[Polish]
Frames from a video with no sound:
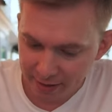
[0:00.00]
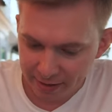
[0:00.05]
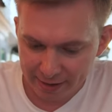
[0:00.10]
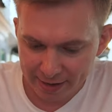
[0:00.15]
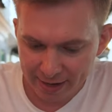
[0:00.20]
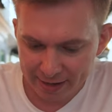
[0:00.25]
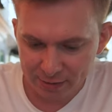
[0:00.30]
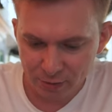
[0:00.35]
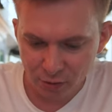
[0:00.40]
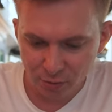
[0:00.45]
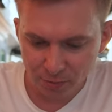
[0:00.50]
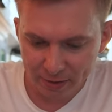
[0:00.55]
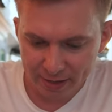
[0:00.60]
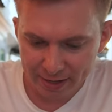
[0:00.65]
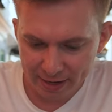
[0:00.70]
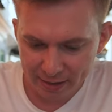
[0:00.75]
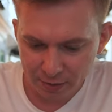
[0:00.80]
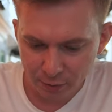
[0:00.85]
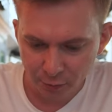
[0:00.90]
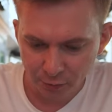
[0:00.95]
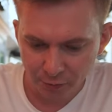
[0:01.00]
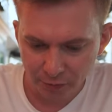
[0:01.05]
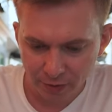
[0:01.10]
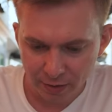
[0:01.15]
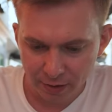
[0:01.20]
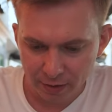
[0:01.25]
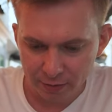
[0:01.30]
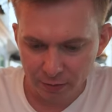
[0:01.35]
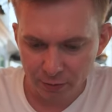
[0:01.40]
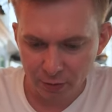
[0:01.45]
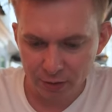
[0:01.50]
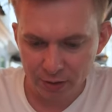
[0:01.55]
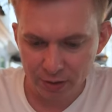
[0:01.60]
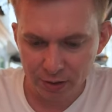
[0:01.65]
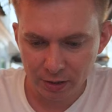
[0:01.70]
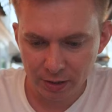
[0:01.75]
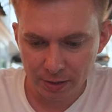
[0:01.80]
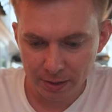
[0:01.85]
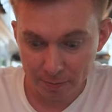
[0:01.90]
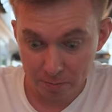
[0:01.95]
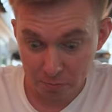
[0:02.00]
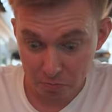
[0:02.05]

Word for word: Radom, Kraków, no i